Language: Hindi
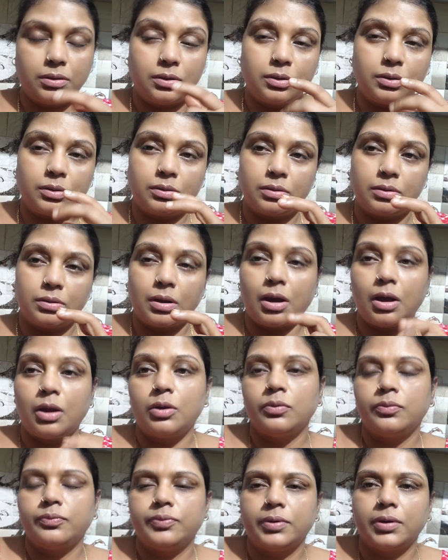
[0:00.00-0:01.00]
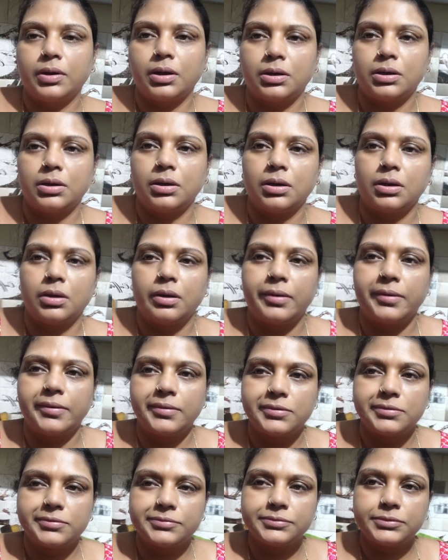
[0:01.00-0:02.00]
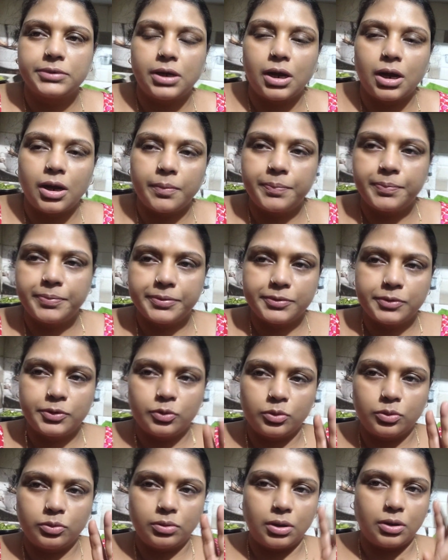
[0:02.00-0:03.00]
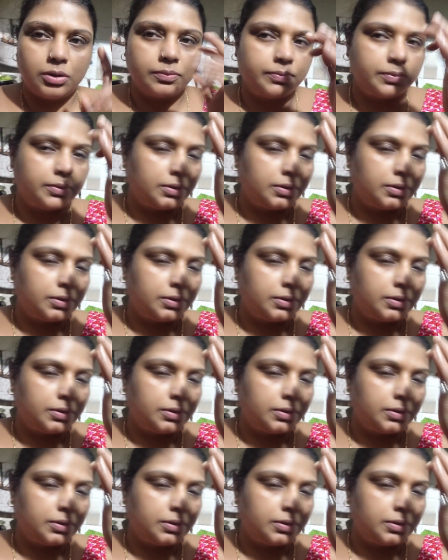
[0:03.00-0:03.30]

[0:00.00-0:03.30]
और आलू पराठा का हाफ दो को आलू